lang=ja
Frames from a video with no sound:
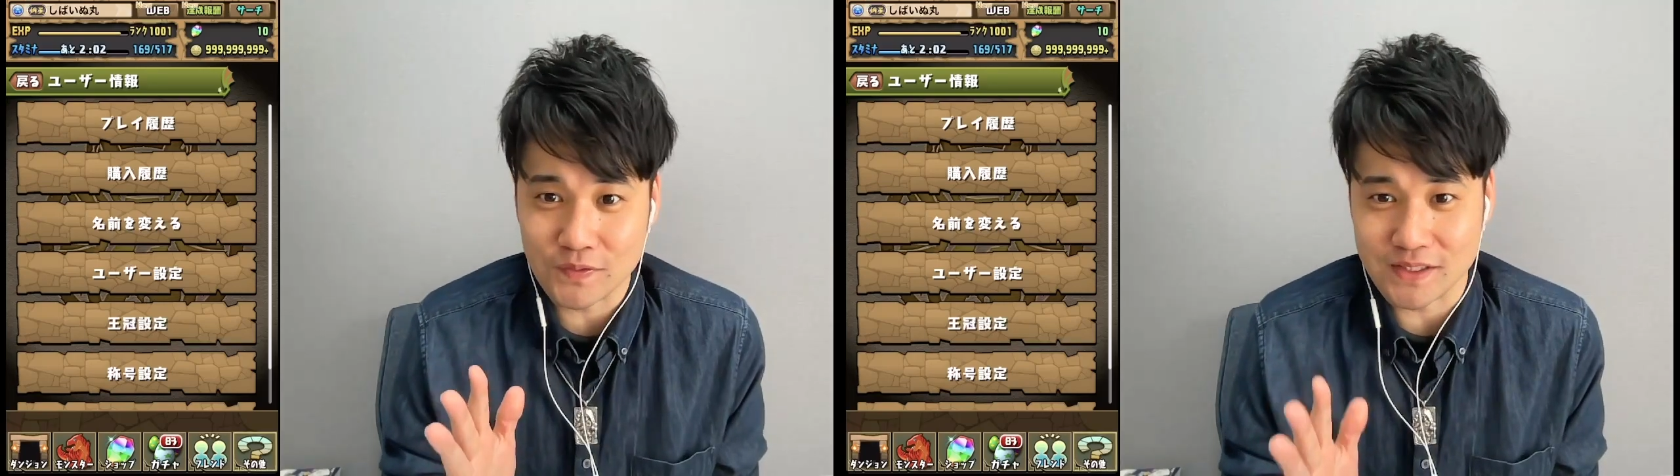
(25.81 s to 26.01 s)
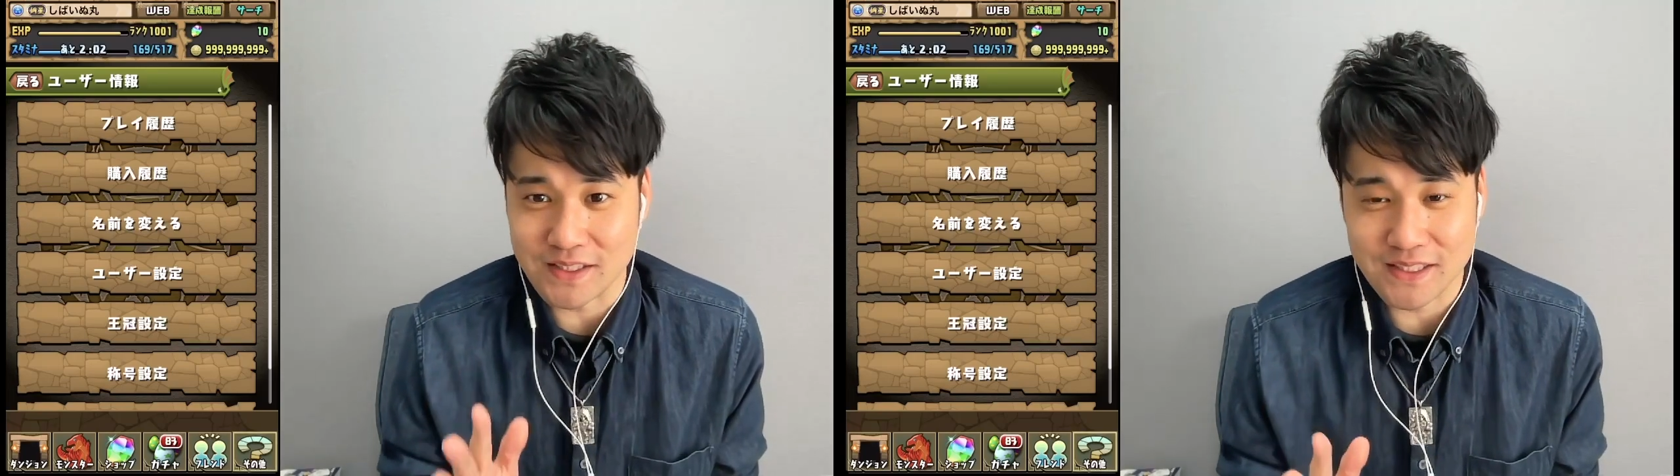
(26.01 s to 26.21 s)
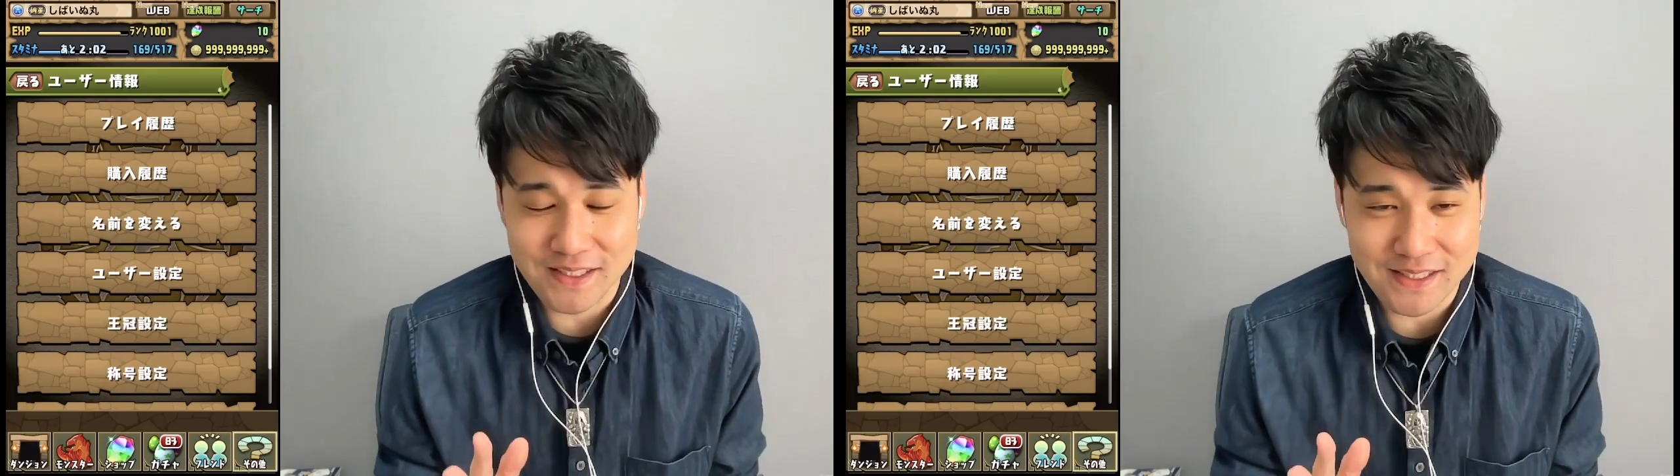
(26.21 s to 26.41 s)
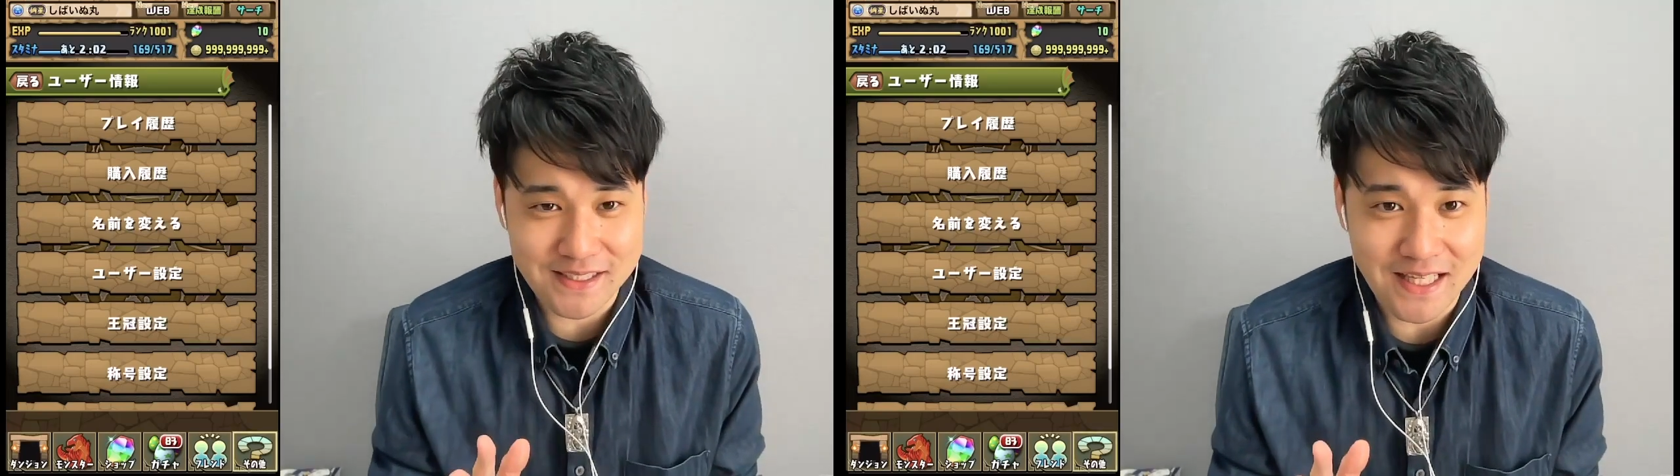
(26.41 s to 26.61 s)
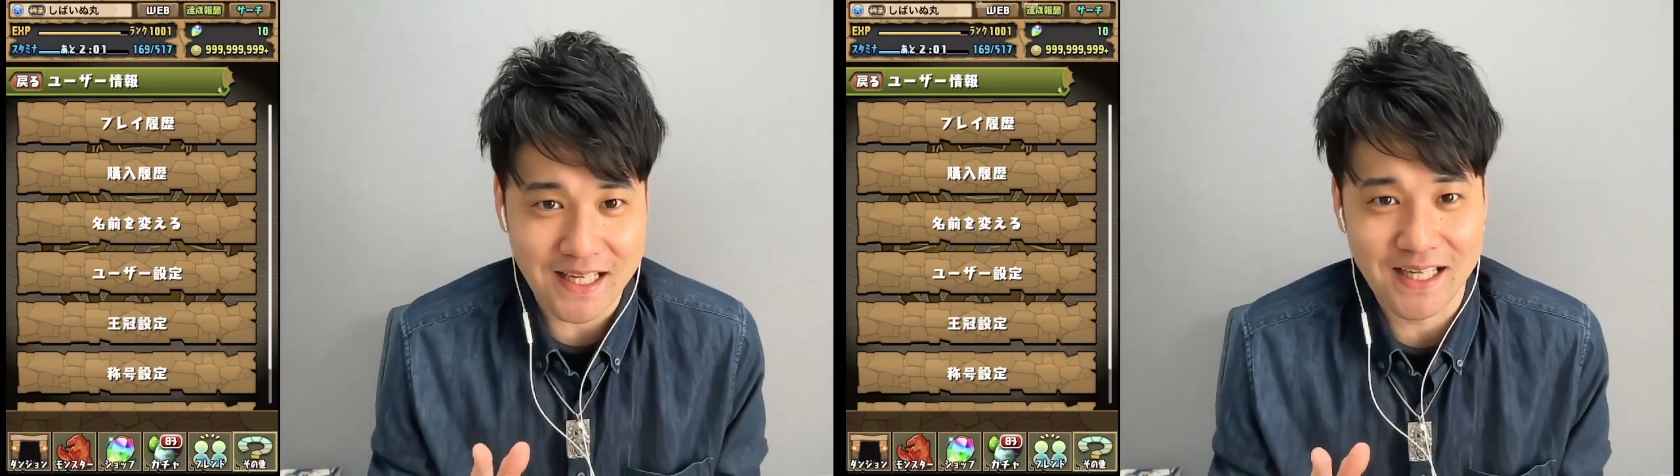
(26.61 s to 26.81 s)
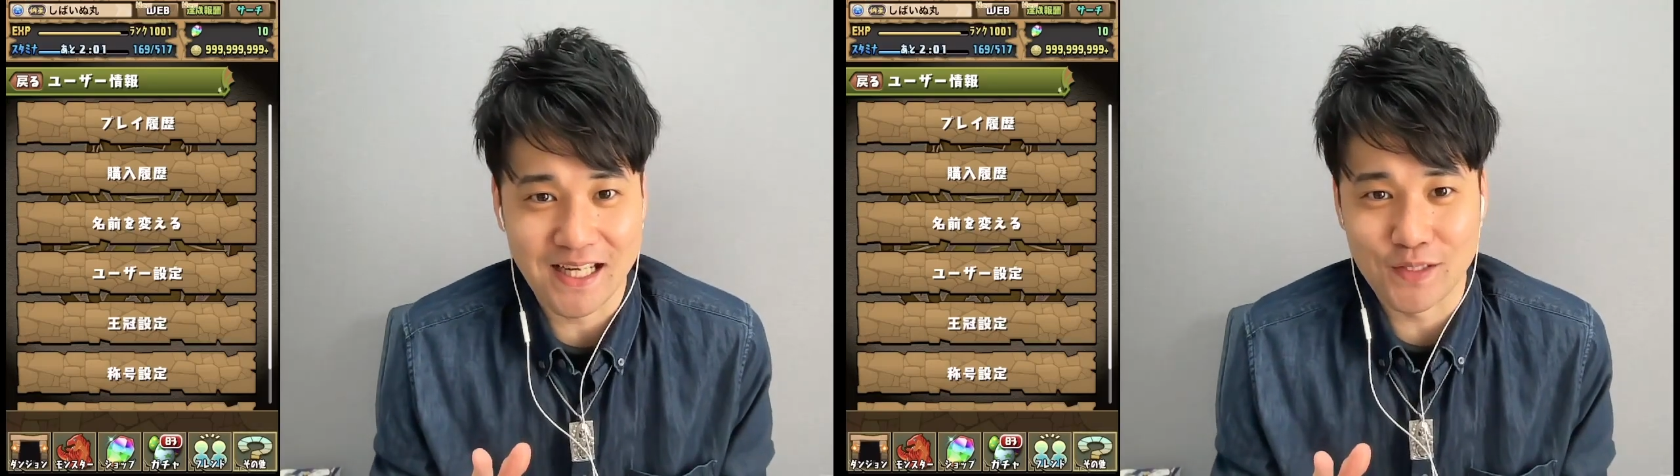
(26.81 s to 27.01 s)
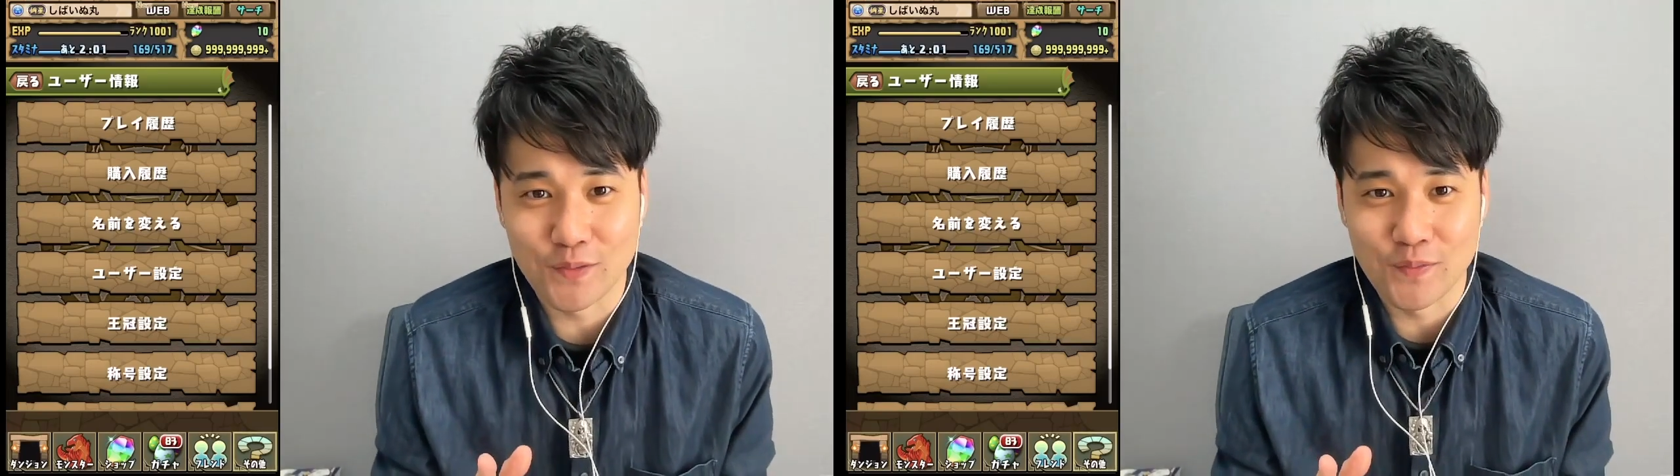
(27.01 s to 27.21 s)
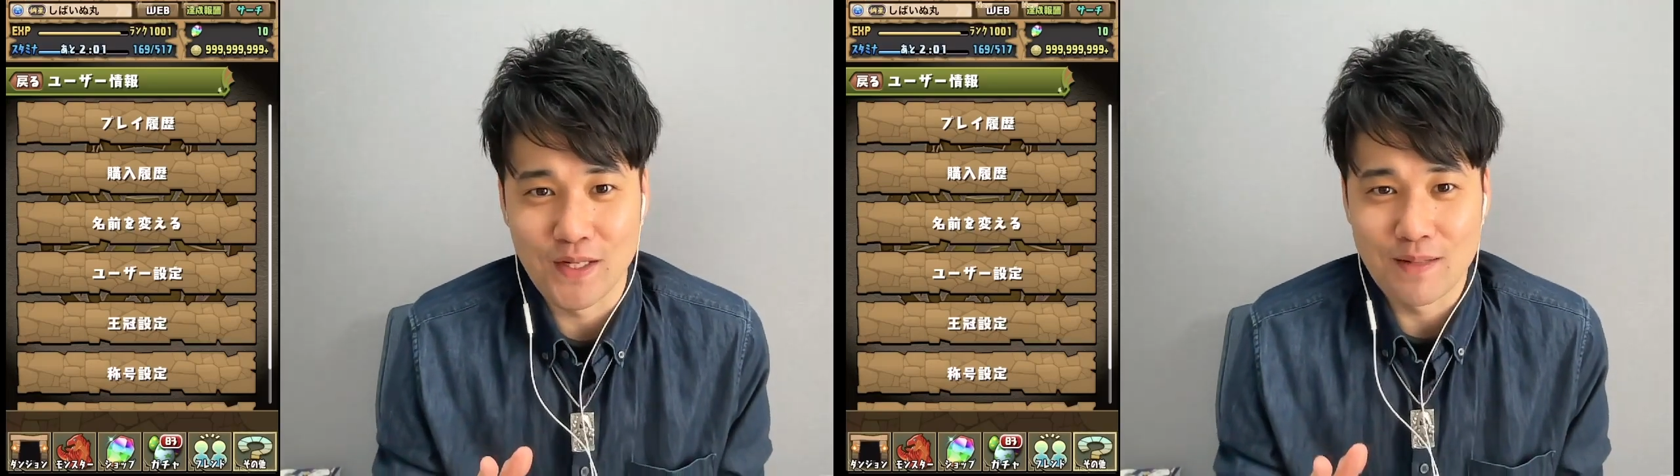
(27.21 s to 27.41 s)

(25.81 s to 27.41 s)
当にギリギリで、あの、